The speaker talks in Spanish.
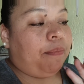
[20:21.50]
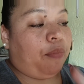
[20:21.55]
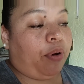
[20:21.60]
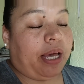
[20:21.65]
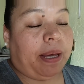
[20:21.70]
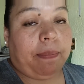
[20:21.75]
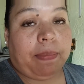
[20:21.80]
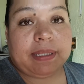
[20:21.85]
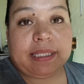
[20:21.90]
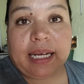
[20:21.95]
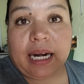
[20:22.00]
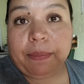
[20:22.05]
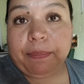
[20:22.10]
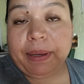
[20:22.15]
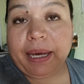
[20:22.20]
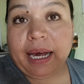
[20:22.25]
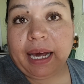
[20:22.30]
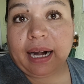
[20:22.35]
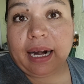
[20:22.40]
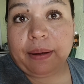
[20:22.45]
Voy a empezar a
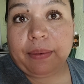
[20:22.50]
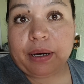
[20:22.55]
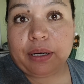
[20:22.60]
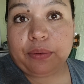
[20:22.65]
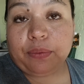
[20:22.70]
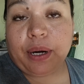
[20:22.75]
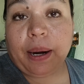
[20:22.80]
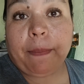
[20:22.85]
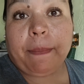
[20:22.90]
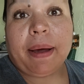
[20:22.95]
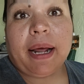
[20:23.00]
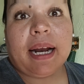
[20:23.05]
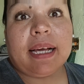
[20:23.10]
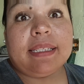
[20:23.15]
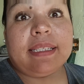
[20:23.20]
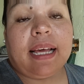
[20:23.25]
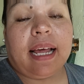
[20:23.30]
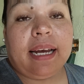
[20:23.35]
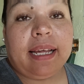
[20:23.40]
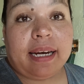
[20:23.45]
picar la verdura
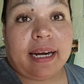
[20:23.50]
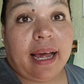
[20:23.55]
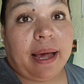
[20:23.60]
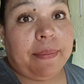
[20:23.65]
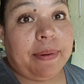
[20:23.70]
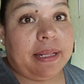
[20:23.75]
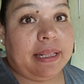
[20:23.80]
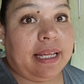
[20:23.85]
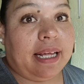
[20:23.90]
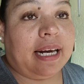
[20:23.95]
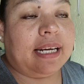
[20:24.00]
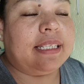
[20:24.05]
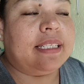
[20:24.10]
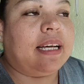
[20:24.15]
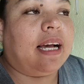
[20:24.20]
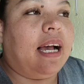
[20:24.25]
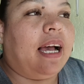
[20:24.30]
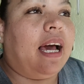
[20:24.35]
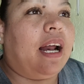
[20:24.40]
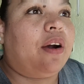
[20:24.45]
para salir a vender el
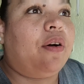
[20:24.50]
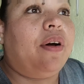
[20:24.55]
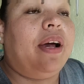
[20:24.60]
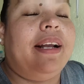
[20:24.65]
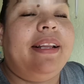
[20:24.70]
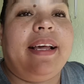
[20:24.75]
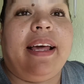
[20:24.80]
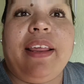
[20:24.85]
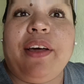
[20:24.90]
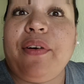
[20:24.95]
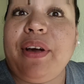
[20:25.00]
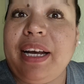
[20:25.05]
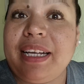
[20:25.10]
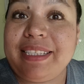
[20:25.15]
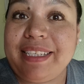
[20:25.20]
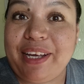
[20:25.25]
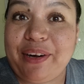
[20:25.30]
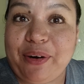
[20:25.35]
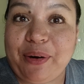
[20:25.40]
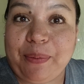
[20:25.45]
changarro. El día de hoy
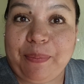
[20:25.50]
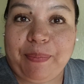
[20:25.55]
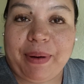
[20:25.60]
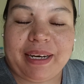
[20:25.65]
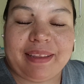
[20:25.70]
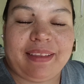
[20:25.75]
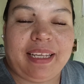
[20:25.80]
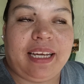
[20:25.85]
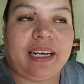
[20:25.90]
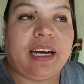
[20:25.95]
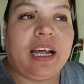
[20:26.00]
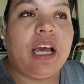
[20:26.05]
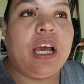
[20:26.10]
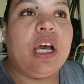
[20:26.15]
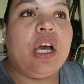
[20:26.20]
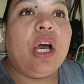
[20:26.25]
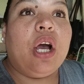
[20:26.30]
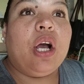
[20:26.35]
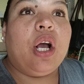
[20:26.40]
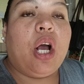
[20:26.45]
les quiero compartir
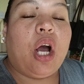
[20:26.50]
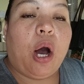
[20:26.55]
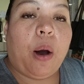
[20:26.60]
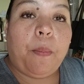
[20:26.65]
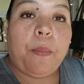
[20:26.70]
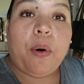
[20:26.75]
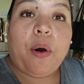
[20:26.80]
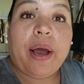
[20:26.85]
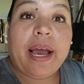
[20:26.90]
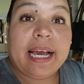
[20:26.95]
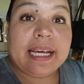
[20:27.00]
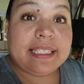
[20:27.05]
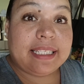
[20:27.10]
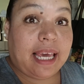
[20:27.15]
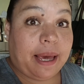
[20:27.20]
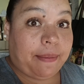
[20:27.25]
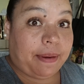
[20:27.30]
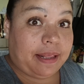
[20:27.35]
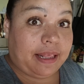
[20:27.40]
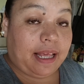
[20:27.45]
cómo es
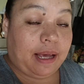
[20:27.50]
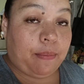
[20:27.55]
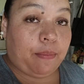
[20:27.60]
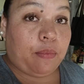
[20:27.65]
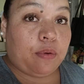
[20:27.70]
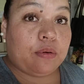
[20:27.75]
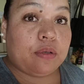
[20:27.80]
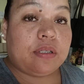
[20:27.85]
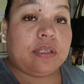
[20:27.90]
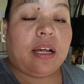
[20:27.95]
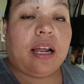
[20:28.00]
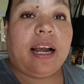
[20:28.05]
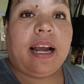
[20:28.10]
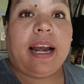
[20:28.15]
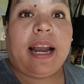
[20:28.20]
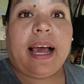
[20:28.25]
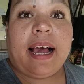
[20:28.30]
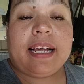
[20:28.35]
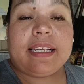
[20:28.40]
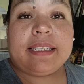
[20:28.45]
que vendemos
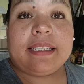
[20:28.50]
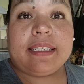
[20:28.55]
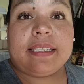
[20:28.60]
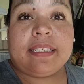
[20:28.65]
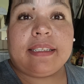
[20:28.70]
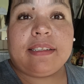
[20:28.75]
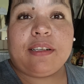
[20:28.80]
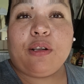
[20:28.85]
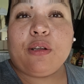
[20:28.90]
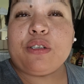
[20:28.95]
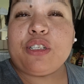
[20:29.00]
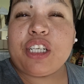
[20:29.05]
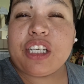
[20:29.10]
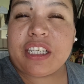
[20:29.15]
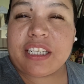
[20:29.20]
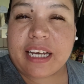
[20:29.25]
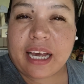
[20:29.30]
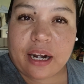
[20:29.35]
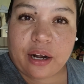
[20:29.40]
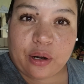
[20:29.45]
las, los
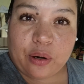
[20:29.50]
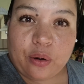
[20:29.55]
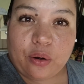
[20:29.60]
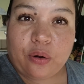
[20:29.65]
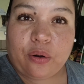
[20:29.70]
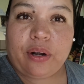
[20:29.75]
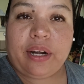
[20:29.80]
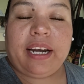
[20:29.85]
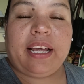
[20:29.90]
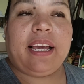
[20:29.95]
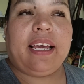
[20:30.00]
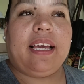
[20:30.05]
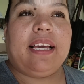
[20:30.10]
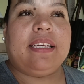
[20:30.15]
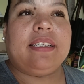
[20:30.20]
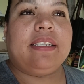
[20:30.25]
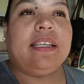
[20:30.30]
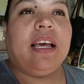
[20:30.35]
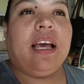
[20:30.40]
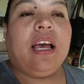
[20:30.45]

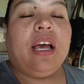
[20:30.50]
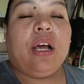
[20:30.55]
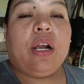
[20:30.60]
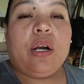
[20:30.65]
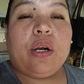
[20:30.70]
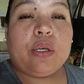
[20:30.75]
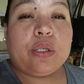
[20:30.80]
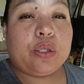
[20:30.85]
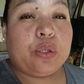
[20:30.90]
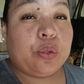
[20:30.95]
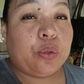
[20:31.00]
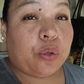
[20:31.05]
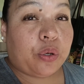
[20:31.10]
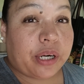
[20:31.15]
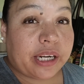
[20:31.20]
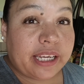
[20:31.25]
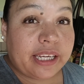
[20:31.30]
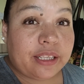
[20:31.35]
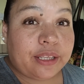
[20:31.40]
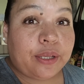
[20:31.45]
chicharrones, los
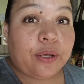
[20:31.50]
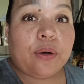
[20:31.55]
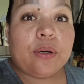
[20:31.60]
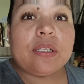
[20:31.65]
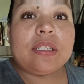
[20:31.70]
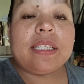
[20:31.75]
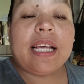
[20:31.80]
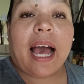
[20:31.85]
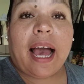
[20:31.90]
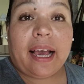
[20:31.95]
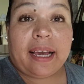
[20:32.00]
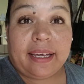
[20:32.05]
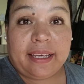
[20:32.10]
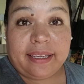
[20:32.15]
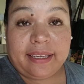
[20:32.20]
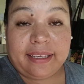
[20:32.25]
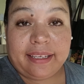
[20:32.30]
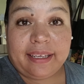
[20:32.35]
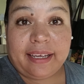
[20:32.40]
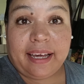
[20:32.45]
churritos
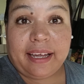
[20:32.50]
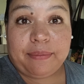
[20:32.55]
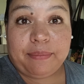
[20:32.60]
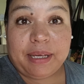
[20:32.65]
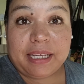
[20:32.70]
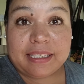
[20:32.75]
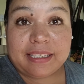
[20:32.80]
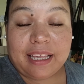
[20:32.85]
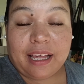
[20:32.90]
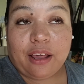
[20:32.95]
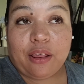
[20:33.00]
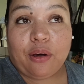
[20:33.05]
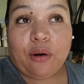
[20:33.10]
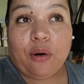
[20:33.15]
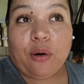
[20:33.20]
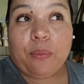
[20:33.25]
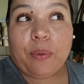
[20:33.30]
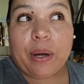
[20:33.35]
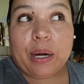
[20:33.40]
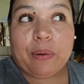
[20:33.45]
aquí en mi
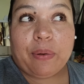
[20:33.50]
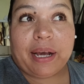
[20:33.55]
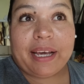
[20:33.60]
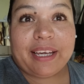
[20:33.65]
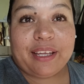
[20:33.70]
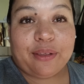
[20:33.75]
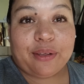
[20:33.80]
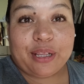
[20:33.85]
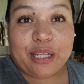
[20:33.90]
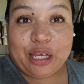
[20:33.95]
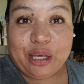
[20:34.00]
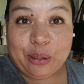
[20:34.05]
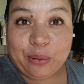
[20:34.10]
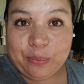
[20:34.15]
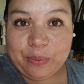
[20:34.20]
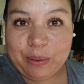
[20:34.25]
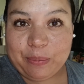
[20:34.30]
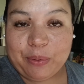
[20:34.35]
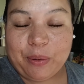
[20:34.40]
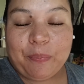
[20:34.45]
estado o bueno, aquí donde yo
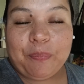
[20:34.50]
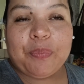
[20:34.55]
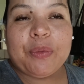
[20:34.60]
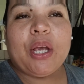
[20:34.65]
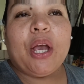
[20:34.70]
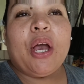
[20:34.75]
vivo.